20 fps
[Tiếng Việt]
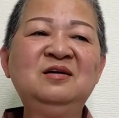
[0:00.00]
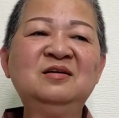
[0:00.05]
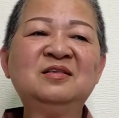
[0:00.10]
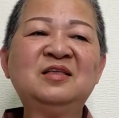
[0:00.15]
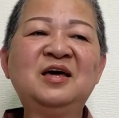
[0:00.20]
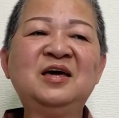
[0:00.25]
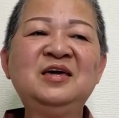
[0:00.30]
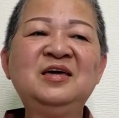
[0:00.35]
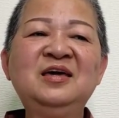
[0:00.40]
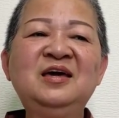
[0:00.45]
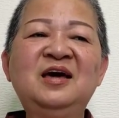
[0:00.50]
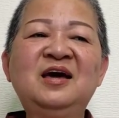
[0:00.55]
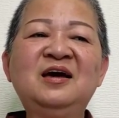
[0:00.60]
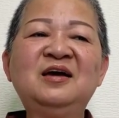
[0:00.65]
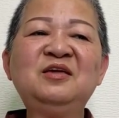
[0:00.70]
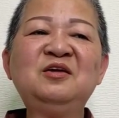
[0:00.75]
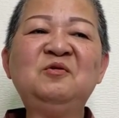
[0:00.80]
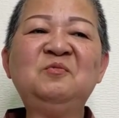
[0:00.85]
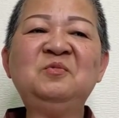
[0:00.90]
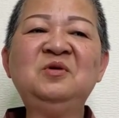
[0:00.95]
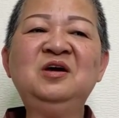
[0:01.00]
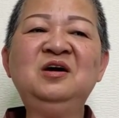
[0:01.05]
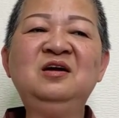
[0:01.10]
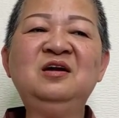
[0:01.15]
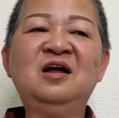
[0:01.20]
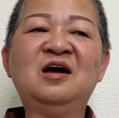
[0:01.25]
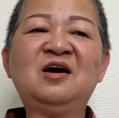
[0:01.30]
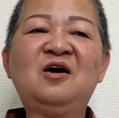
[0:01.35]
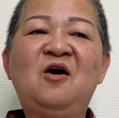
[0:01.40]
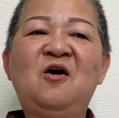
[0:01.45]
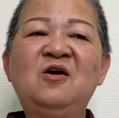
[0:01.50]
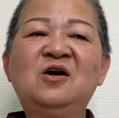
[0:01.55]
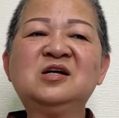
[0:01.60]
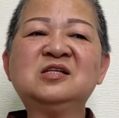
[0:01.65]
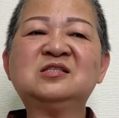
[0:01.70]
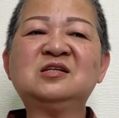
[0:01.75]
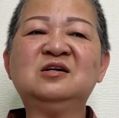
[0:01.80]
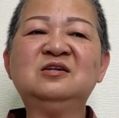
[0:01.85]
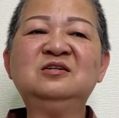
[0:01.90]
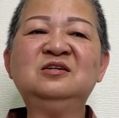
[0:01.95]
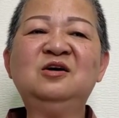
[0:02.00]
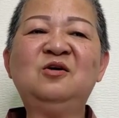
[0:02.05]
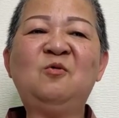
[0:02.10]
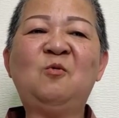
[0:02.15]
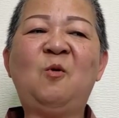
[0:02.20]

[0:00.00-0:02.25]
thì hả giống như là có cái sự nó